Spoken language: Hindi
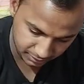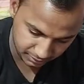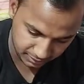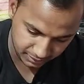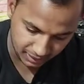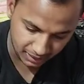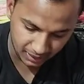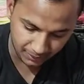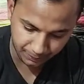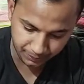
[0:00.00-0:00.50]

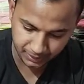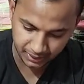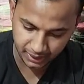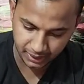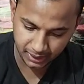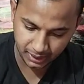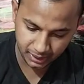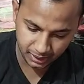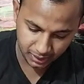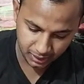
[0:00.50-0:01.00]
यह
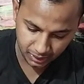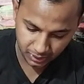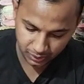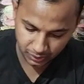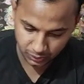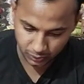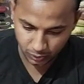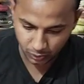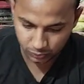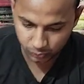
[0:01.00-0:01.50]
आपके
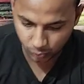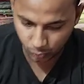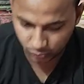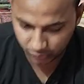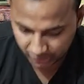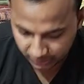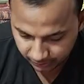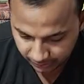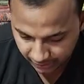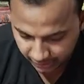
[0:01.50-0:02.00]
रियोन
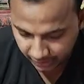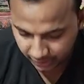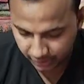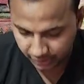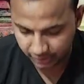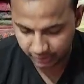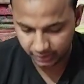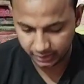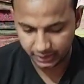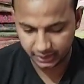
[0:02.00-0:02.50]
कॉटन में
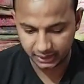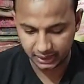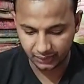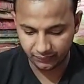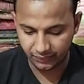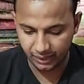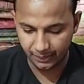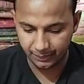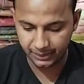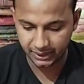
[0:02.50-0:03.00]
इनका
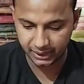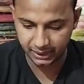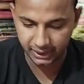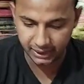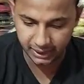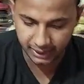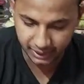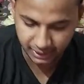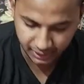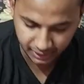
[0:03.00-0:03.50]
फैब्रिक
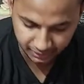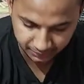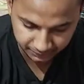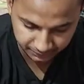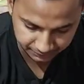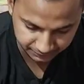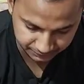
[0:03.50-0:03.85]
रहेगा